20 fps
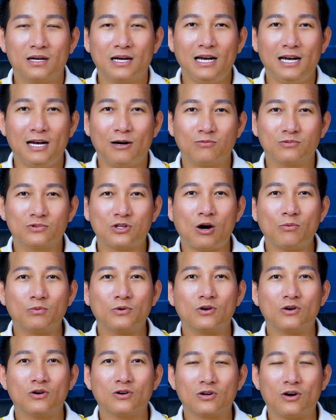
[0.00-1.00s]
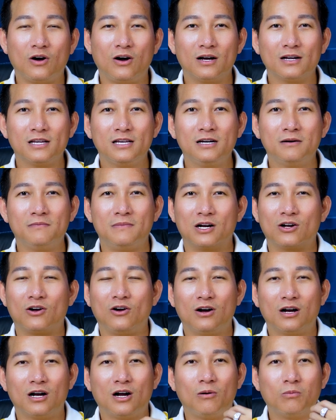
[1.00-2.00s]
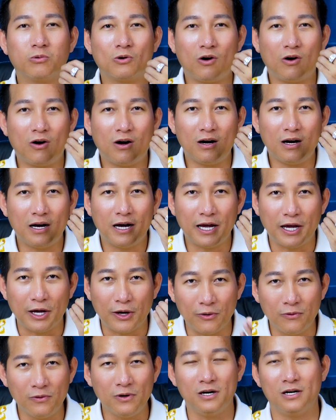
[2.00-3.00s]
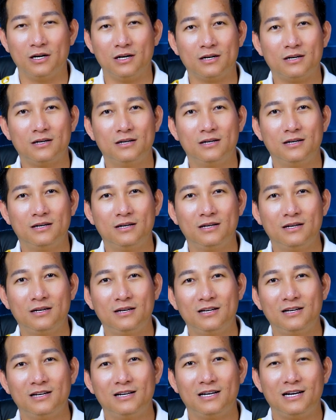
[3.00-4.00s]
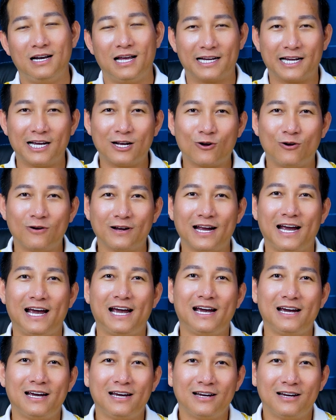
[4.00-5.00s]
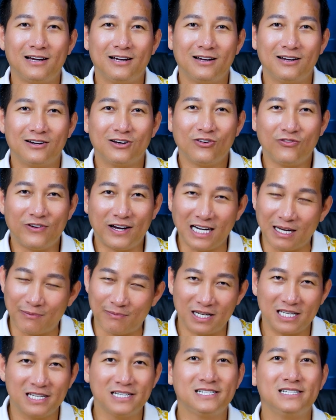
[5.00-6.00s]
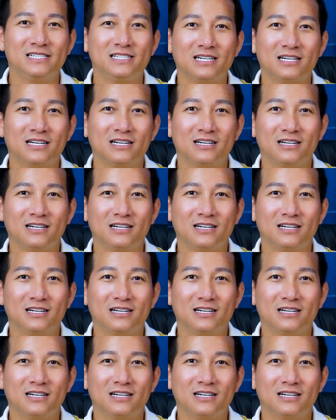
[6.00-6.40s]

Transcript: cái lòng tốt đó của con nhưng mà con không có hiểu được là cái con cá nó phải nằm ở dưới nước